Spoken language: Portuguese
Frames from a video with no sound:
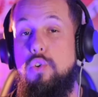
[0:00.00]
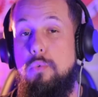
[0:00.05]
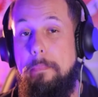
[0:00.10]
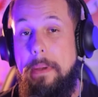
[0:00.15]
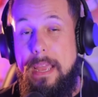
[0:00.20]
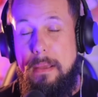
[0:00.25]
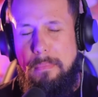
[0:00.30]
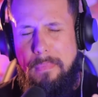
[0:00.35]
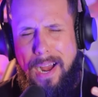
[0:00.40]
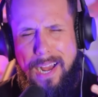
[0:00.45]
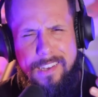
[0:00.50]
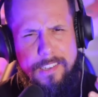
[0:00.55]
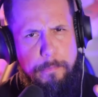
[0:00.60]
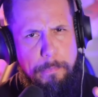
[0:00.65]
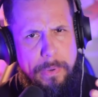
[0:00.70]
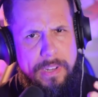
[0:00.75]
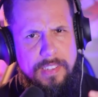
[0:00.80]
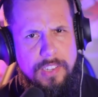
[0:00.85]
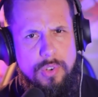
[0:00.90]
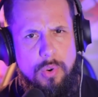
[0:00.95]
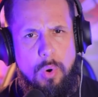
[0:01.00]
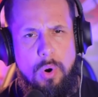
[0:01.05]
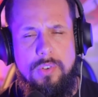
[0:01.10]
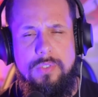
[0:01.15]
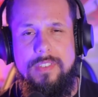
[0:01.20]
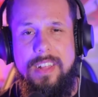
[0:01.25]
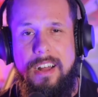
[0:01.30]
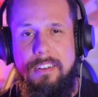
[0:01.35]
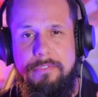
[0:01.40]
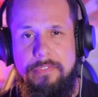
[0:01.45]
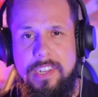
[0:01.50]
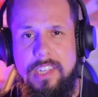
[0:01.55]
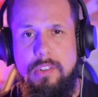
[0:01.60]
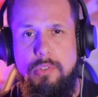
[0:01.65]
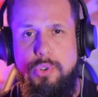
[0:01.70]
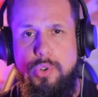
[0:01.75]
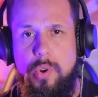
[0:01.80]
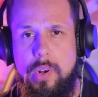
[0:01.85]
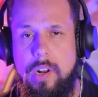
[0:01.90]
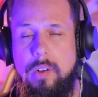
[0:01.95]
que o bem mais precioso da vida
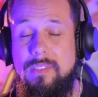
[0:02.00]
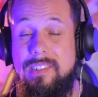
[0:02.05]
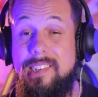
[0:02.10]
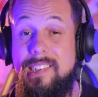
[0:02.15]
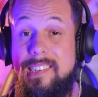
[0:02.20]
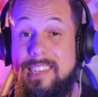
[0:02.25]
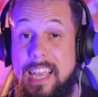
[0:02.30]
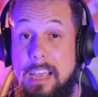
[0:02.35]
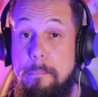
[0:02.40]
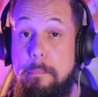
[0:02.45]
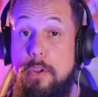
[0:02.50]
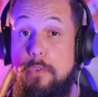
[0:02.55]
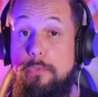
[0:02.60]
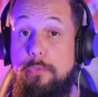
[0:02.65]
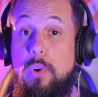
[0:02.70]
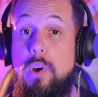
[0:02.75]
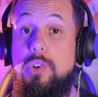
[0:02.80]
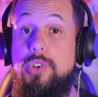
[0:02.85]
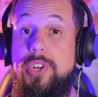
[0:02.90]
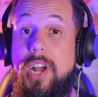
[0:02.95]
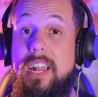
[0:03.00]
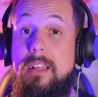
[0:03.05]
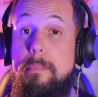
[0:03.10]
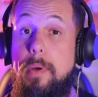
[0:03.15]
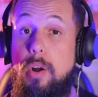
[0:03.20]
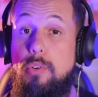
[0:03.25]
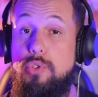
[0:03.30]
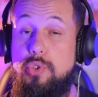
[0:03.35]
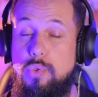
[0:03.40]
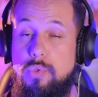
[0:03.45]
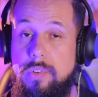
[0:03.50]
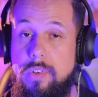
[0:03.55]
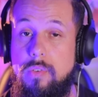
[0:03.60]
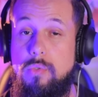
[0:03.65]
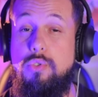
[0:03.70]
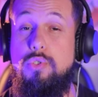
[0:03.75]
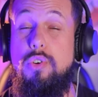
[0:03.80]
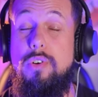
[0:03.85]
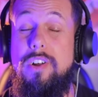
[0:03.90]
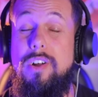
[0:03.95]
do Chorão sempre foi o Charlie Brown Jr.
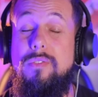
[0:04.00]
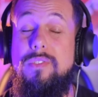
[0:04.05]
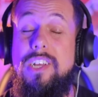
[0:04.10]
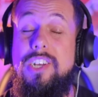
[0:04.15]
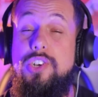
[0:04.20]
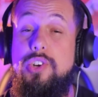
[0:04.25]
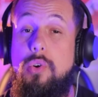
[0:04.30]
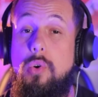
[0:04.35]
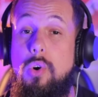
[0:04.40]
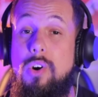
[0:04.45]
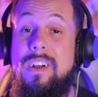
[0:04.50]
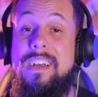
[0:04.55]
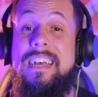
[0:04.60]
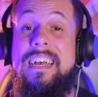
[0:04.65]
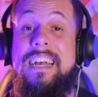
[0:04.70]
O Chorão dedicou